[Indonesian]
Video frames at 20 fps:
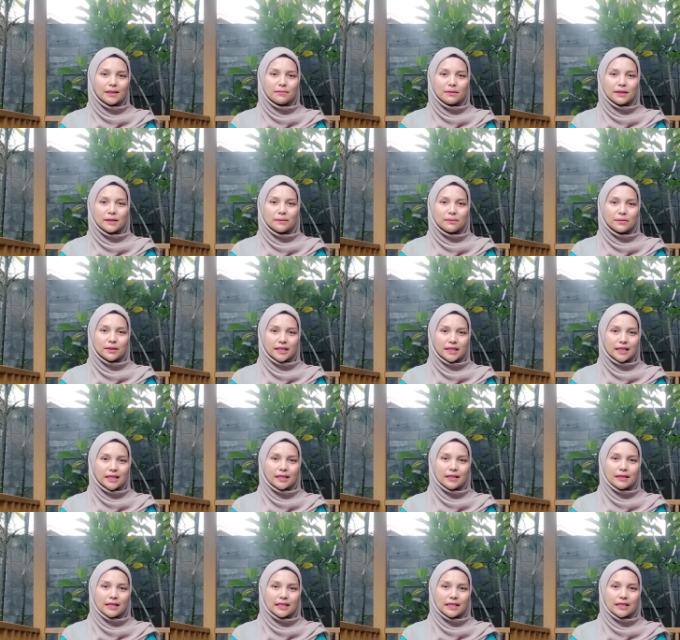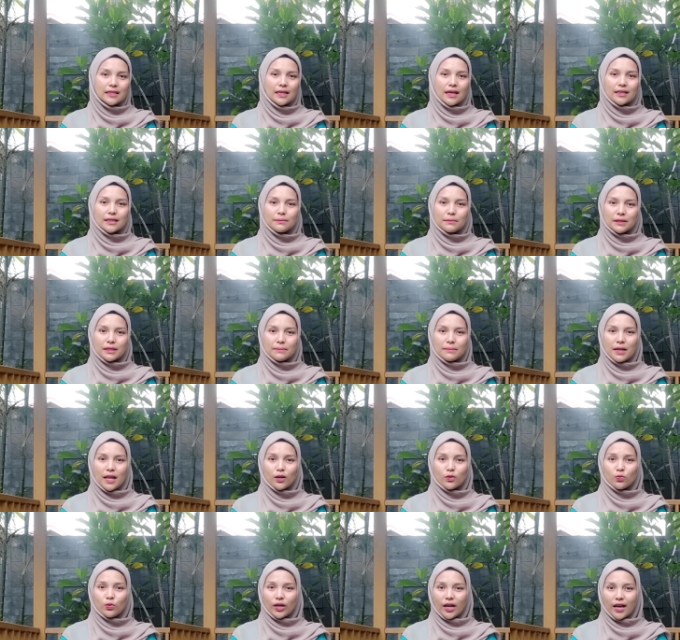teman-teman, yang teman-teman
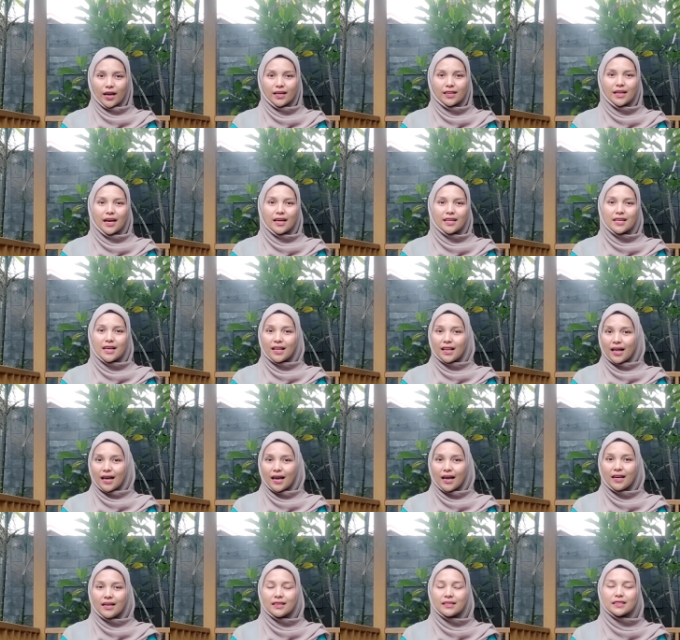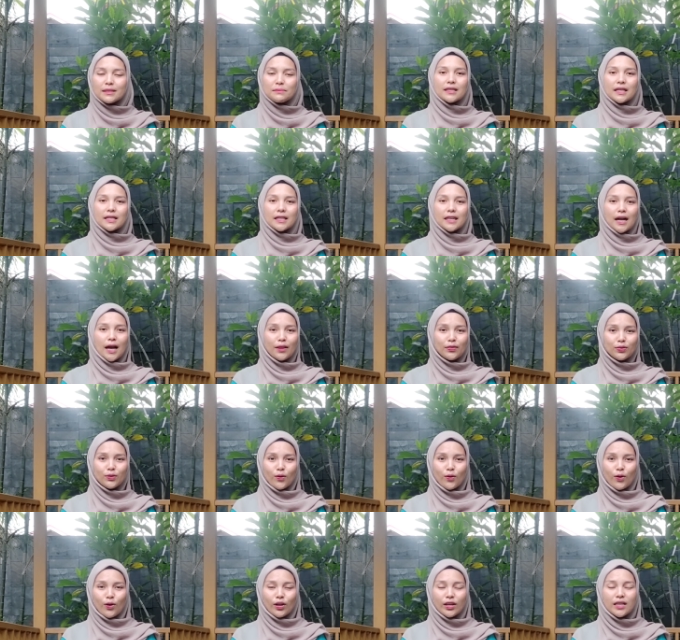lakukan adalah datang ke
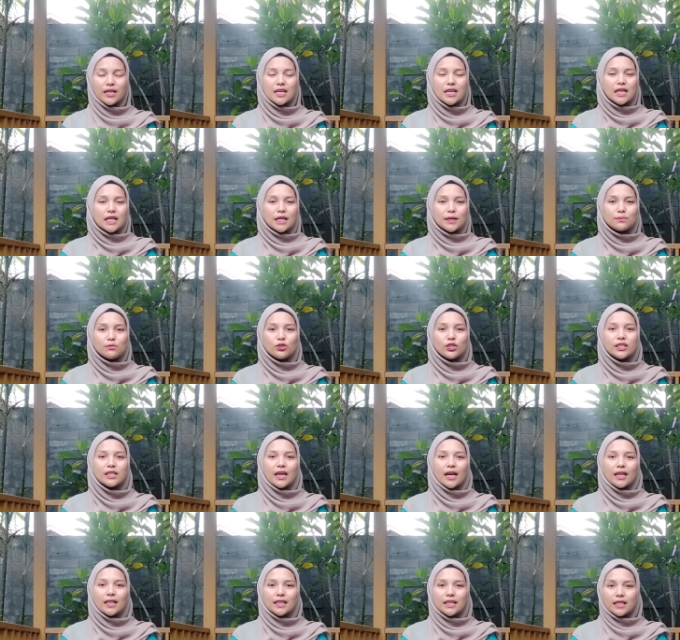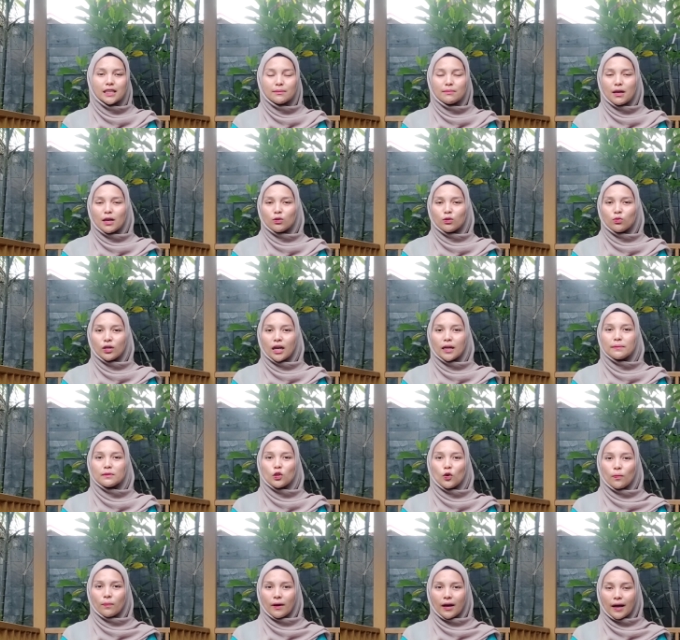kantor, kemudian ingin melakukan
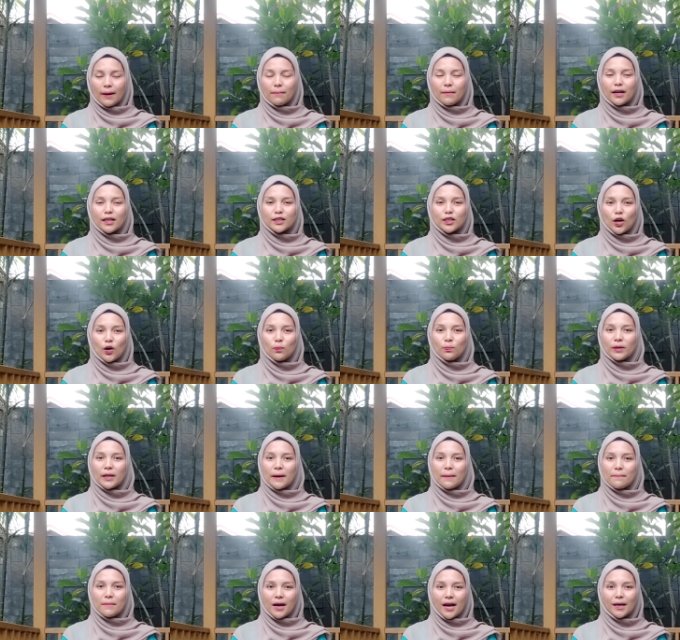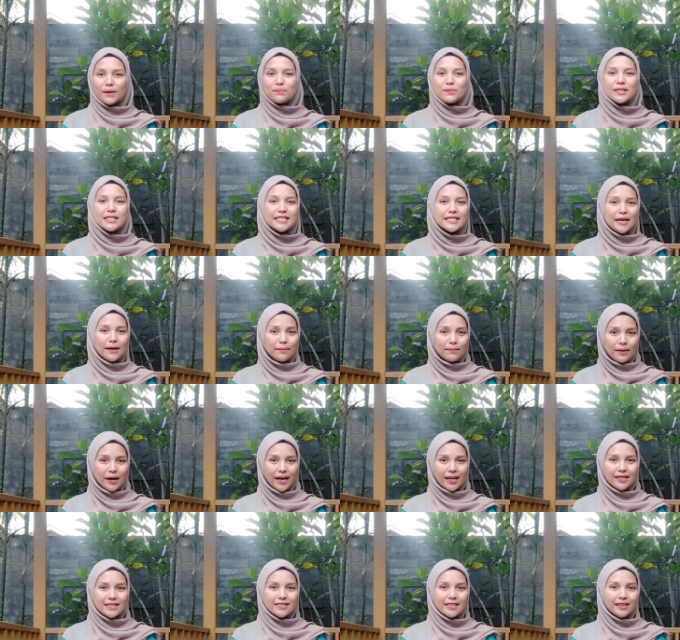top up atau penambahan
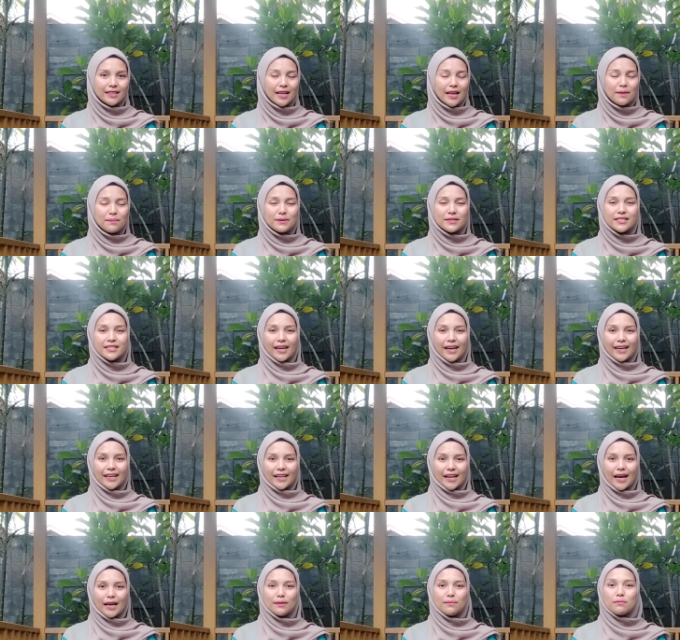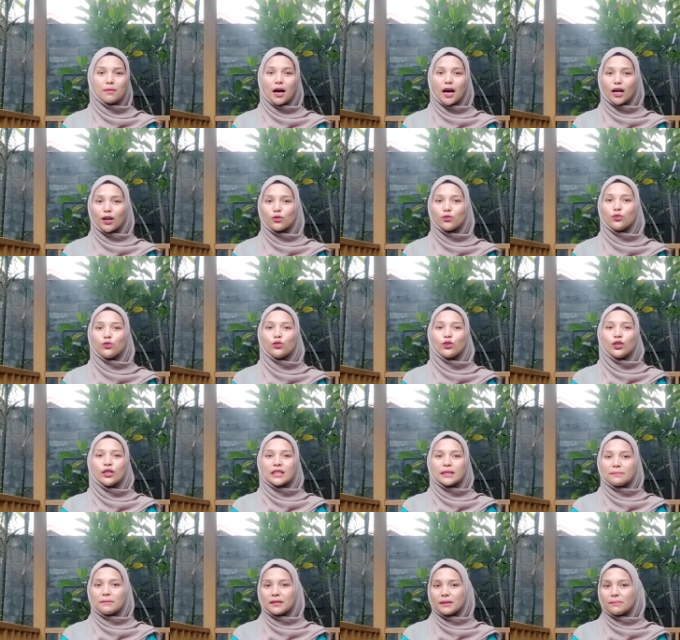pinjaman. Setelah pencairan, baru
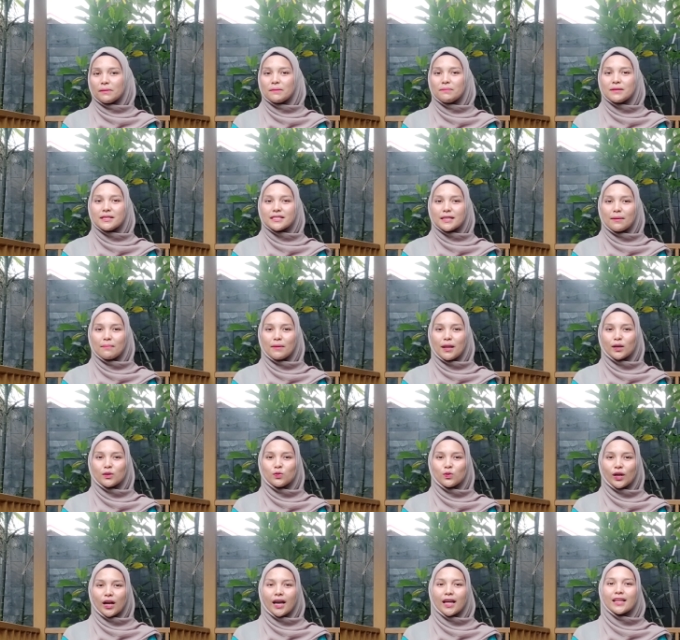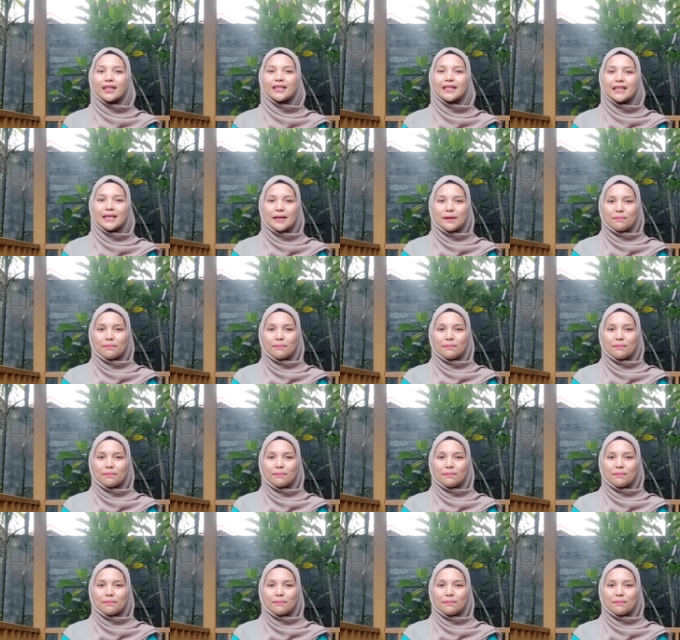teman-teman bisa melakukan